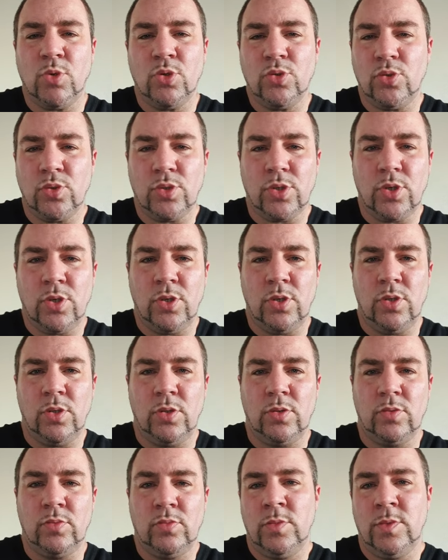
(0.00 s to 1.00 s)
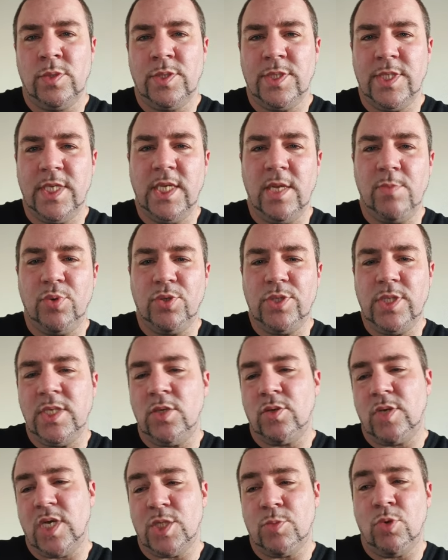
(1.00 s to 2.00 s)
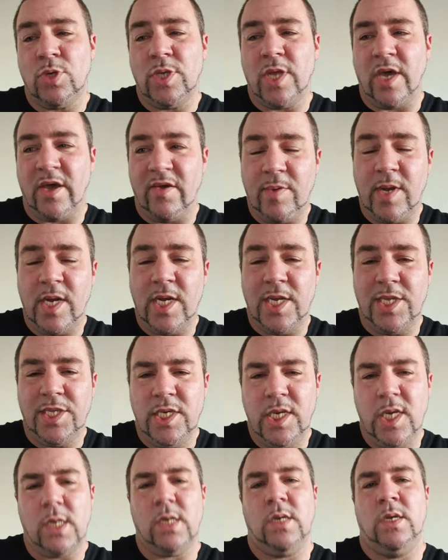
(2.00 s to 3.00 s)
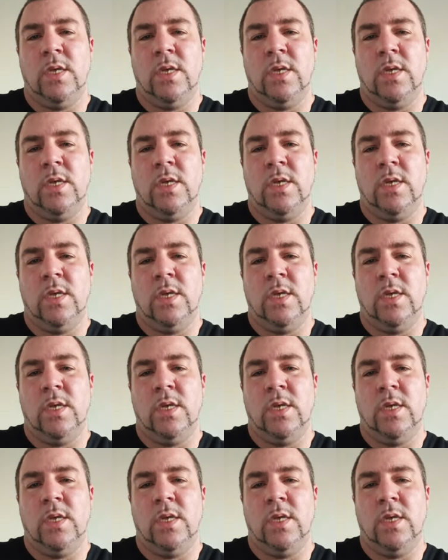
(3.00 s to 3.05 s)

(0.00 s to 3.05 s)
Donc, euh, si des petits engagements n'arrivent pas à les tenir,